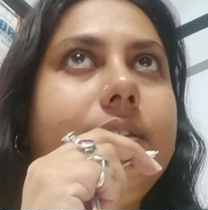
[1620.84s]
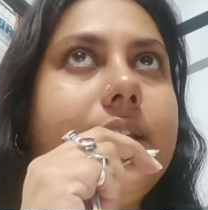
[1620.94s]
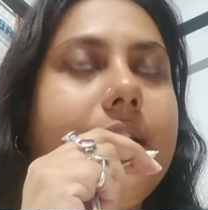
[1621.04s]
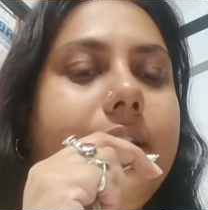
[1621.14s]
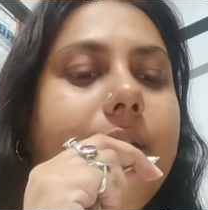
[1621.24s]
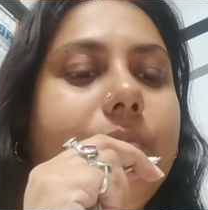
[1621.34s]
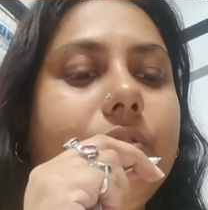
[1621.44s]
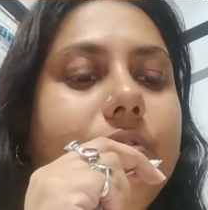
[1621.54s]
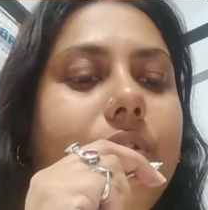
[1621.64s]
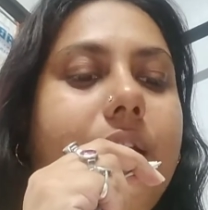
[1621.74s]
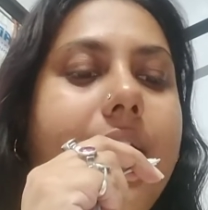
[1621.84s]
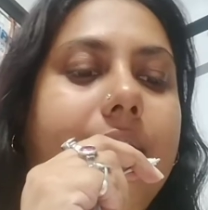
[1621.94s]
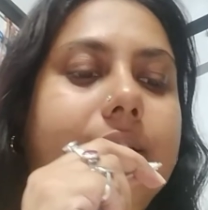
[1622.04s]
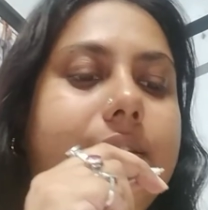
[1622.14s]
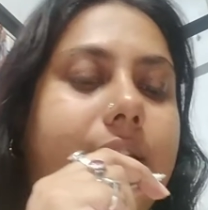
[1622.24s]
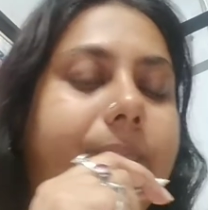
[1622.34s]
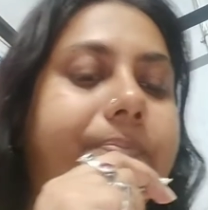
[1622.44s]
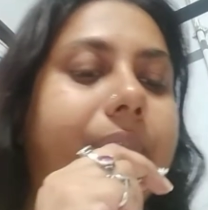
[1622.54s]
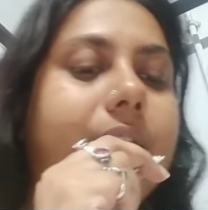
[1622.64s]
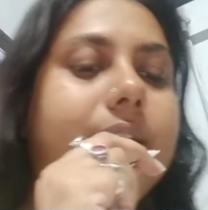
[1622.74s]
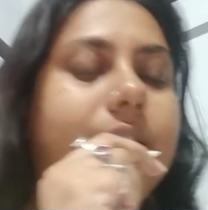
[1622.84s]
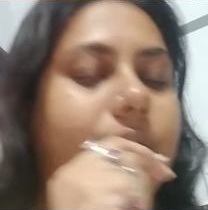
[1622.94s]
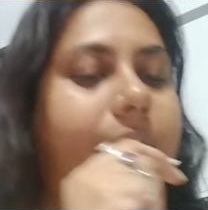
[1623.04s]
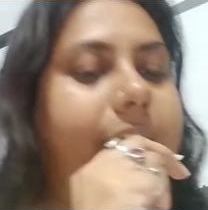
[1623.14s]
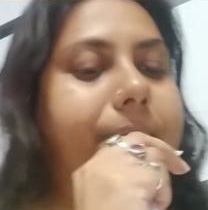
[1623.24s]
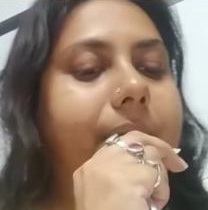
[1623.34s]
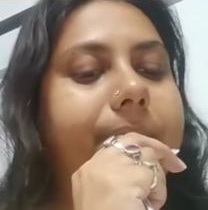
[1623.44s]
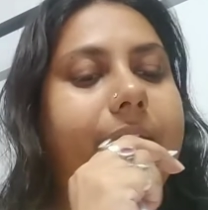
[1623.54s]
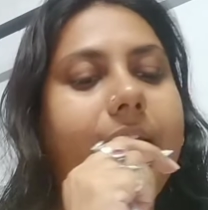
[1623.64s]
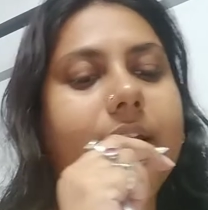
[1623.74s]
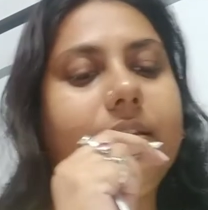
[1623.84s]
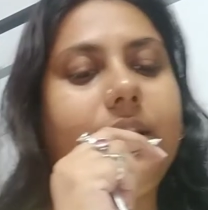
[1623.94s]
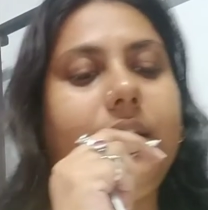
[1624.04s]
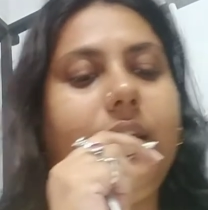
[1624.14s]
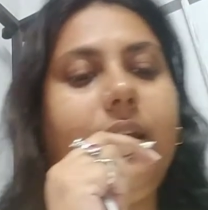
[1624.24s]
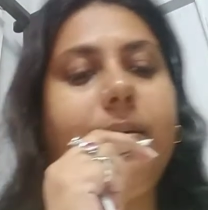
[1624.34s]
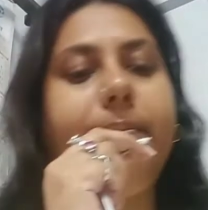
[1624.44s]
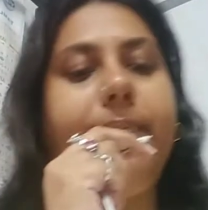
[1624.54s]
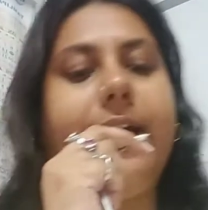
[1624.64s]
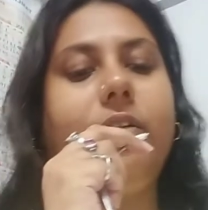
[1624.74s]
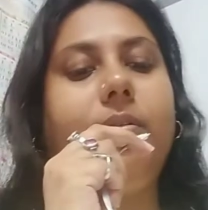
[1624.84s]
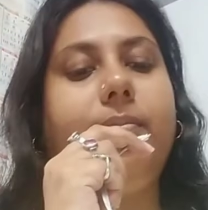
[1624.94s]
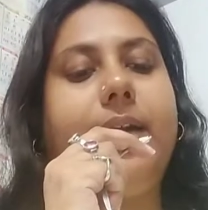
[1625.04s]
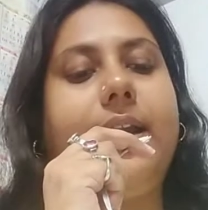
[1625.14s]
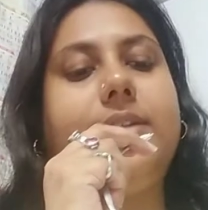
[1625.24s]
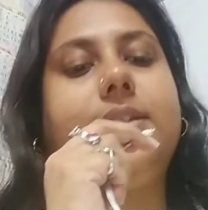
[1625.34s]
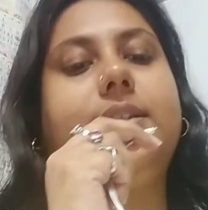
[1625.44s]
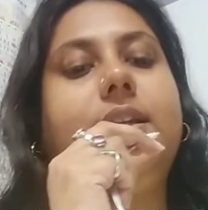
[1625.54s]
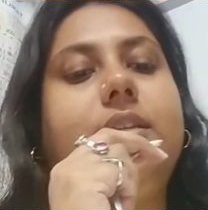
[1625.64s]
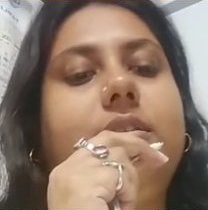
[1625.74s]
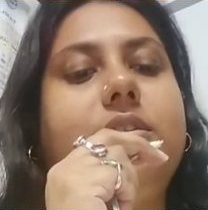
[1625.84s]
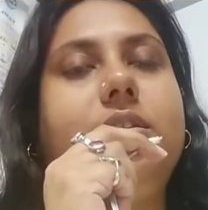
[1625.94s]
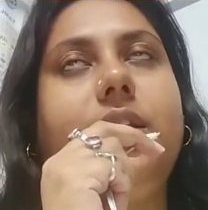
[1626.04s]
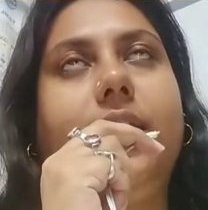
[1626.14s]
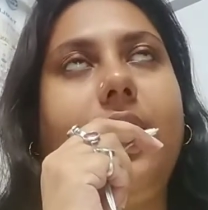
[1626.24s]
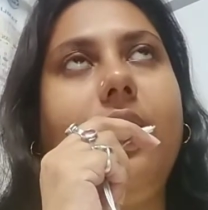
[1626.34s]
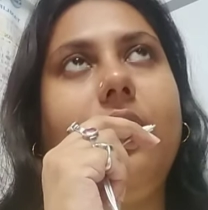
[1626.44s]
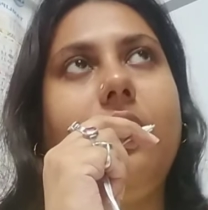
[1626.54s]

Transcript: চাঁদের মতন লাগছে তো এভাবেই তিনি বারংবার এসেছেন সৃষ্টিকে